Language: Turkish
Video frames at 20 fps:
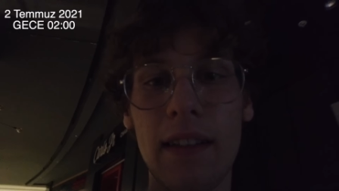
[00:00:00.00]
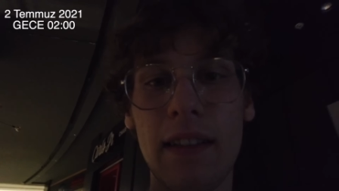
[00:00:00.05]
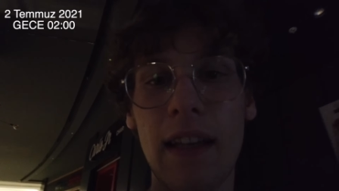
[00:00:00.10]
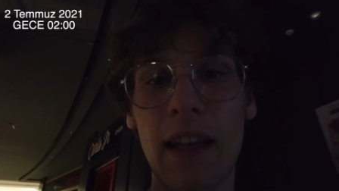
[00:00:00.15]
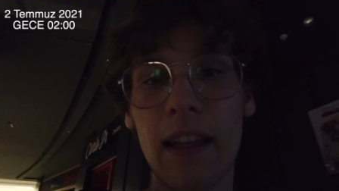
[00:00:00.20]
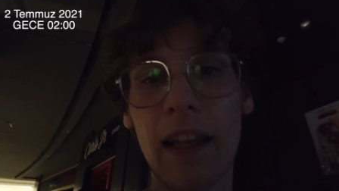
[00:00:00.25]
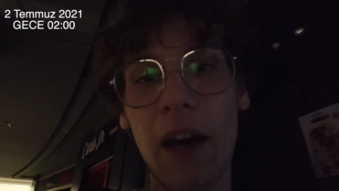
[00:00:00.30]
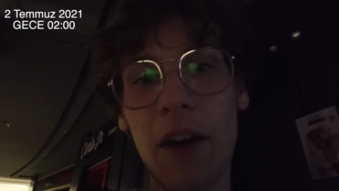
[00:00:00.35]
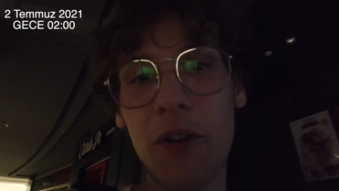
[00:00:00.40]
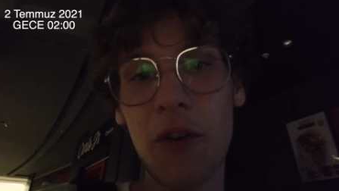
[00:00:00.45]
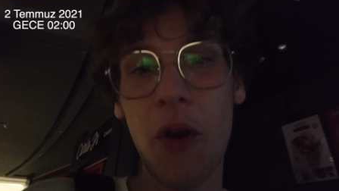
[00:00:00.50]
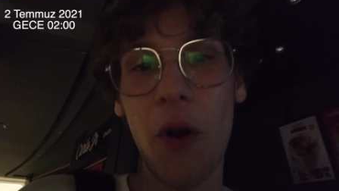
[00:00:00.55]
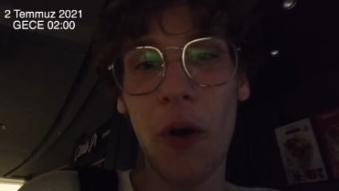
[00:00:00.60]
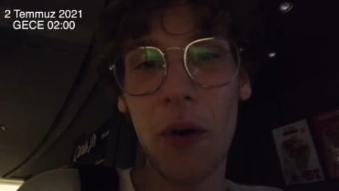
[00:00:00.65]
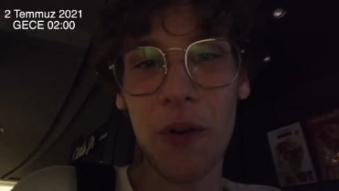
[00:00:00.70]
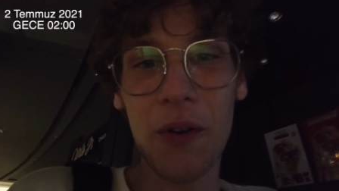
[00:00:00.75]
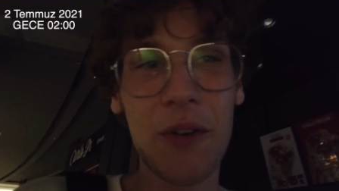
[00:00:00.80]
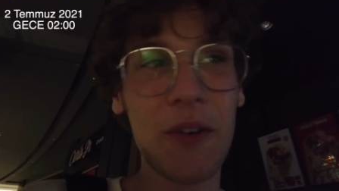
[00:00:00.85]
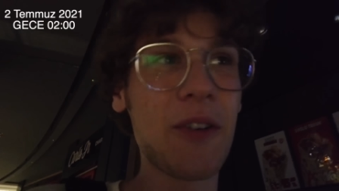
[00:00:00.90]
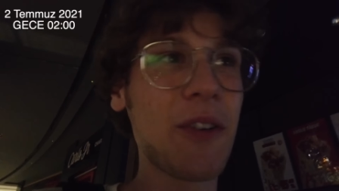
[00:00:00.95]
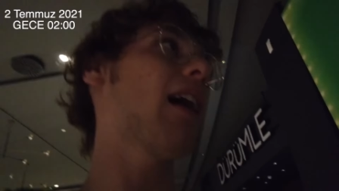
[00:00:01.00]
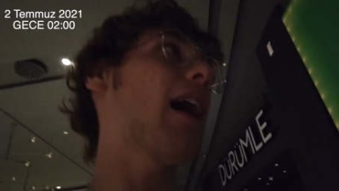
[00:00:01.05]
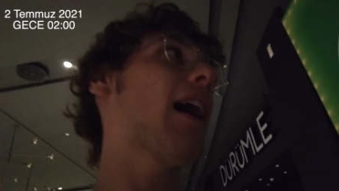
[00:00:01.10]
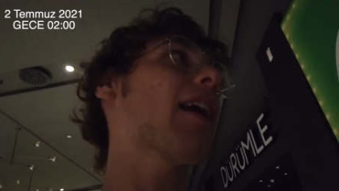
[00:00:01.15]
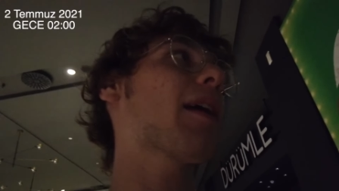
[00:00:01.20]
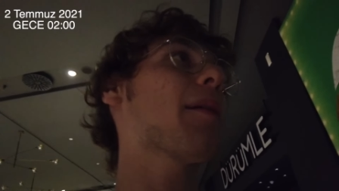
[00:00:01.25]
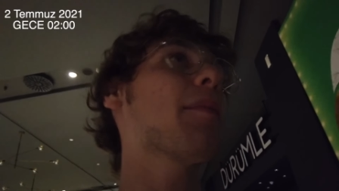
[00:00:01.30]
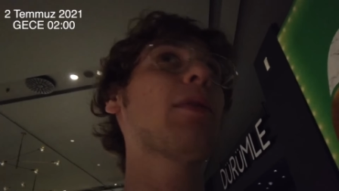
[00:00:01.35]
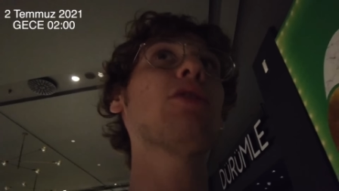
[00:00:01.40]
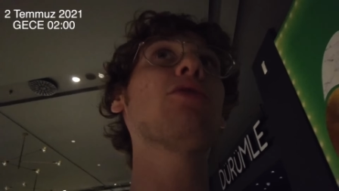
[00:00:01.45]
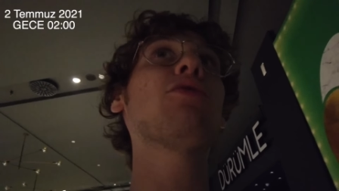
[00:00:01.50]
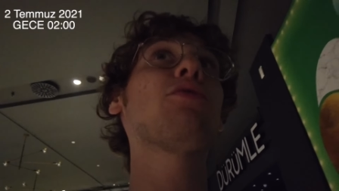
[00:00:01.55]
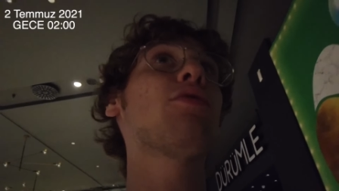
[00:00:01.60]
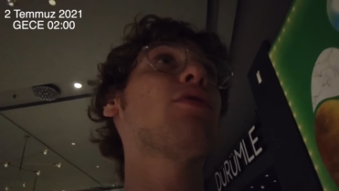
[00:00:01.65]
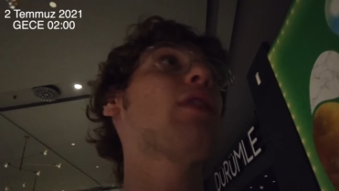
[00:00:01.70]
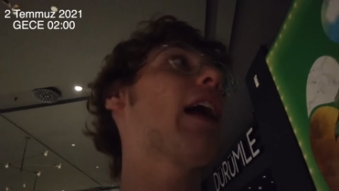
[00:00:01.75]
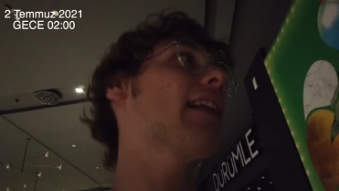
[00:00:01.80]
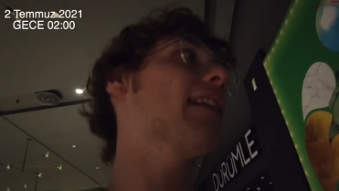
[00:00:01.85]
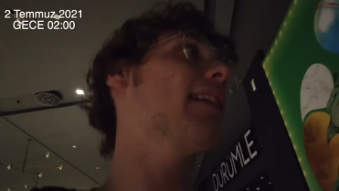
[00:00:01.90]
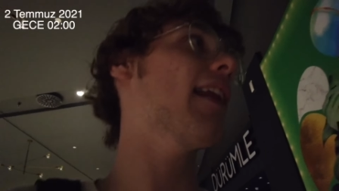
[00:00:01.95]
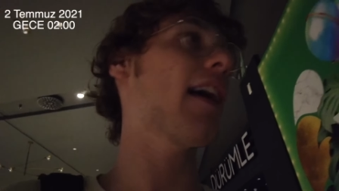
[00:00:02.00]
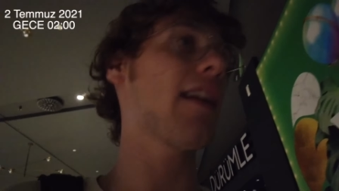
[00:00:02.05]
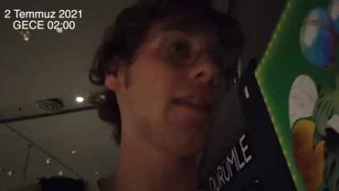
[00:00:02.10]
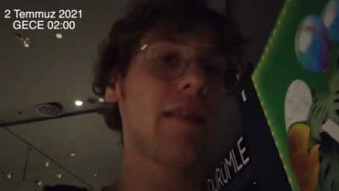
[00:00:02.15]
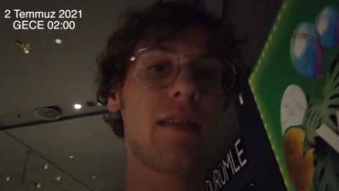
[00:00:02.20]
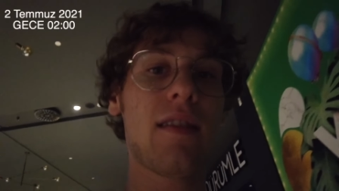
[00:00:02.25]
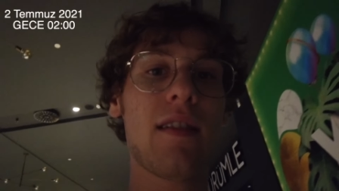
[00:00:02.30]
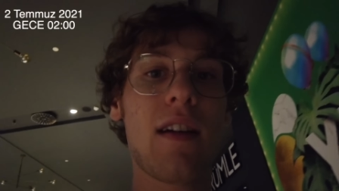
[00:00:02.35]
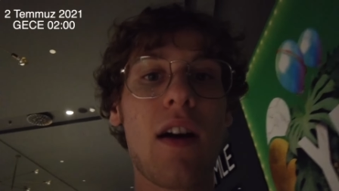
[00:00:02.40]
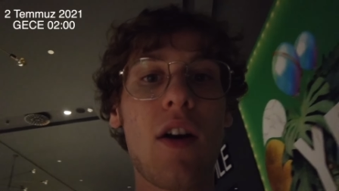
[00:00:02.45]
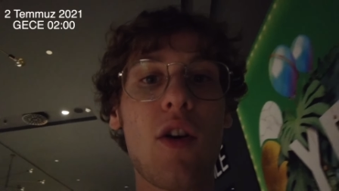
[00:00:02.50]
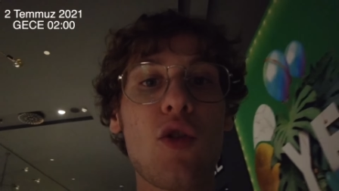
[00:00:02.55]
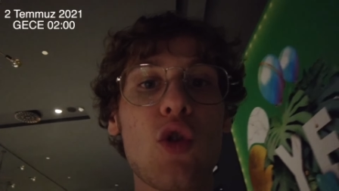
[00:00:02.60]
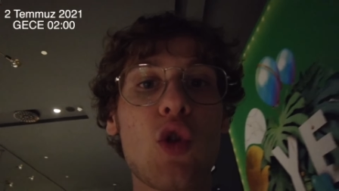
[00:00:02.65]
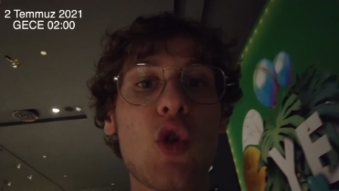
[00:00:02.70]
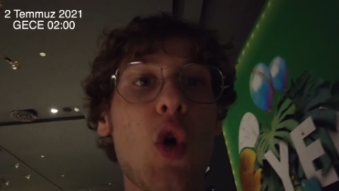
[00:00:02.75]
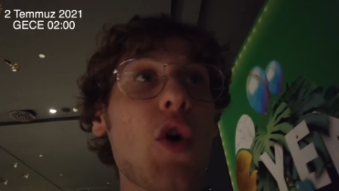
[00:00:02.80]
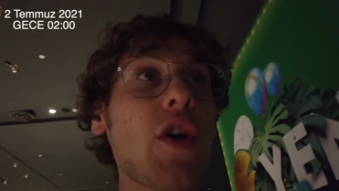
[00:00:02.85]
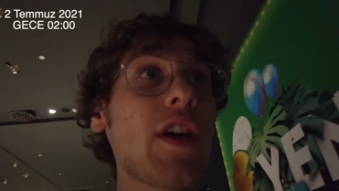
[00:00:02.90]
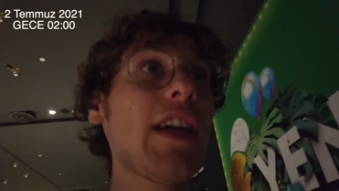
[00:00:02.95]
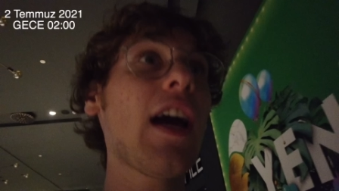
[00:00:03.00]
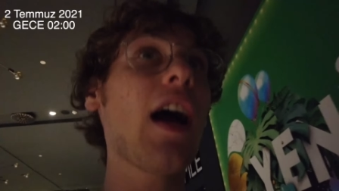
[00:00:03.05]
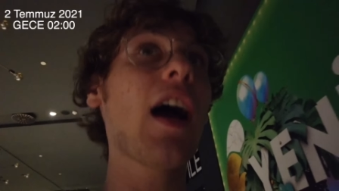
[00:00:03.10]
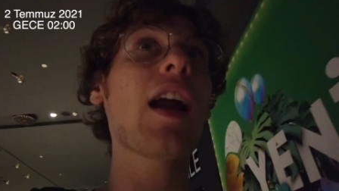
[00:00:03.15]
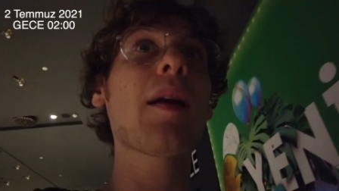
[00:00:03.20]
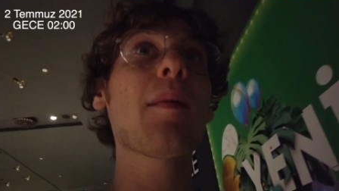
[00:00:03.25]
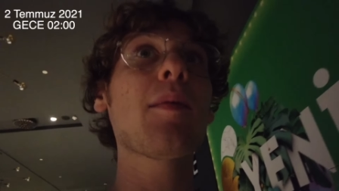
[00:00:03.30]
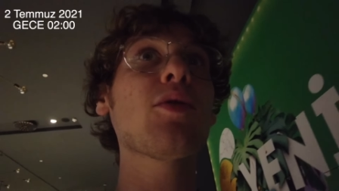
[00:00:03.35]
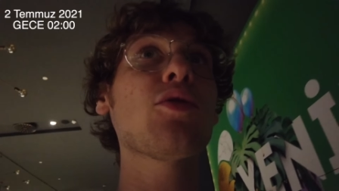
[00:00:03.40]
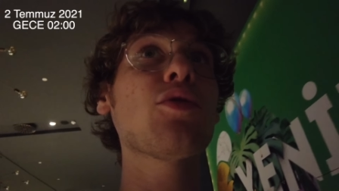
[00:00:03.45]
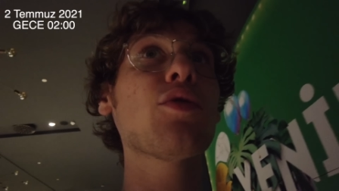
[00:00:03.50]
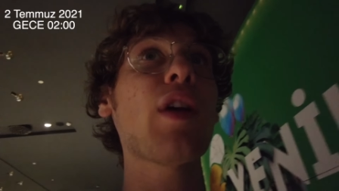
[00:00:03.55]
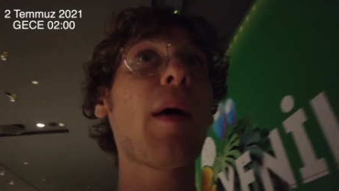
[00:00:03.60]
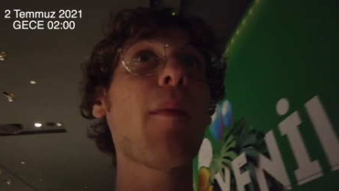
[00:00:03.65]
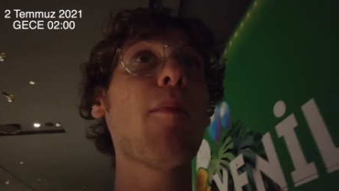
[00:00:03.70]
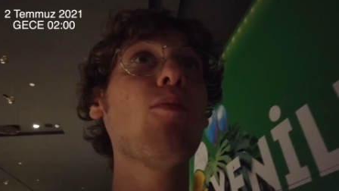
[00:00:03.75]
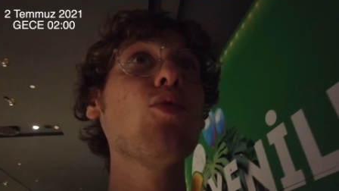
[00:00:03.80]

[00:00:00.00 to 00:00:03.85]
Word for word: yalan yok. Arabayı sürenler. Çok iyi araba süren